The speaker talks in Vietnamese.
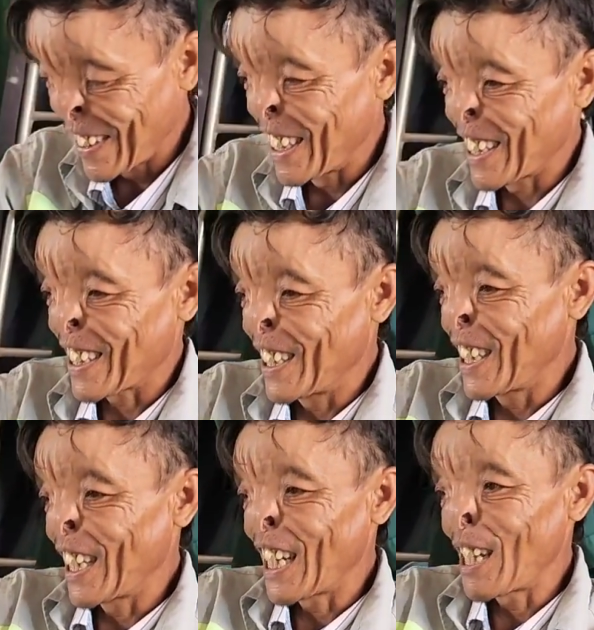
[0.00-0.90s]
giờ cái chỉ
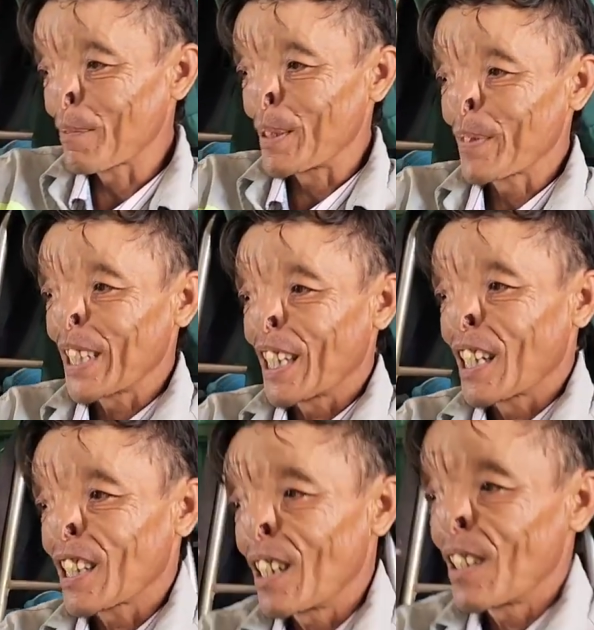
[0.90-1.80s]
là ham kiếm
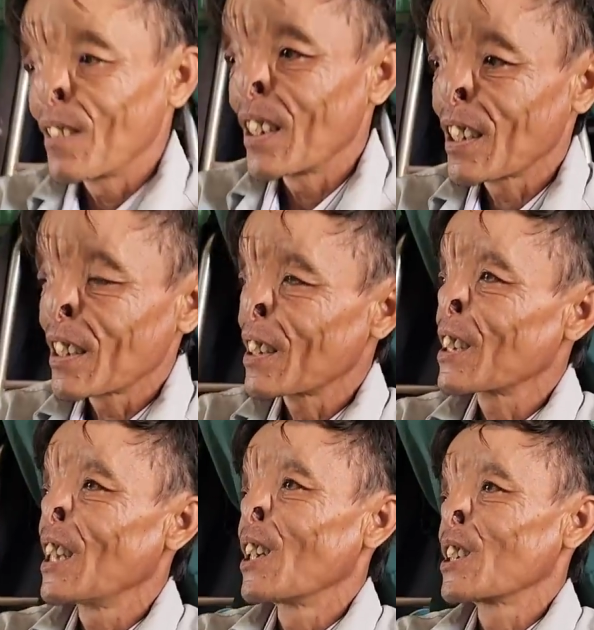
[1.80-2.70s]
tiền à chứ
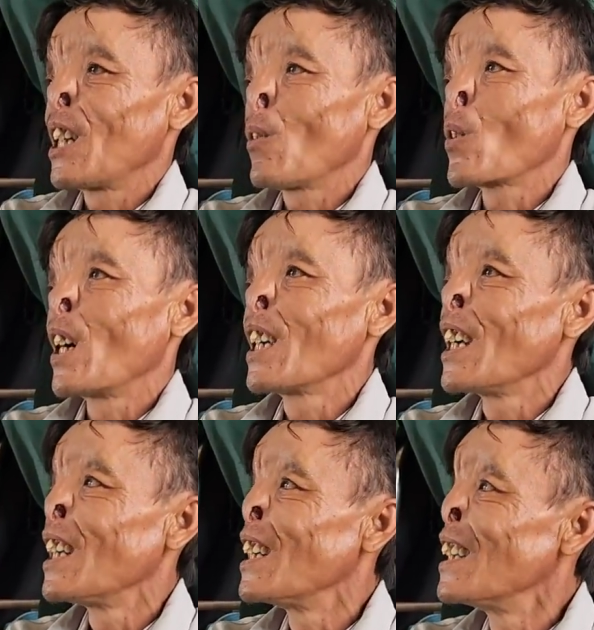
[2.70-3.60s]
anh giờ sợ phụ nữ
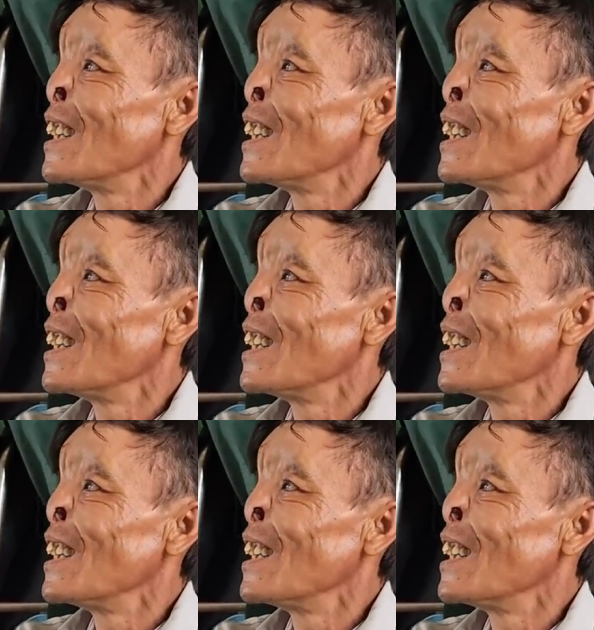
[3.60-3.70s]
rồi à.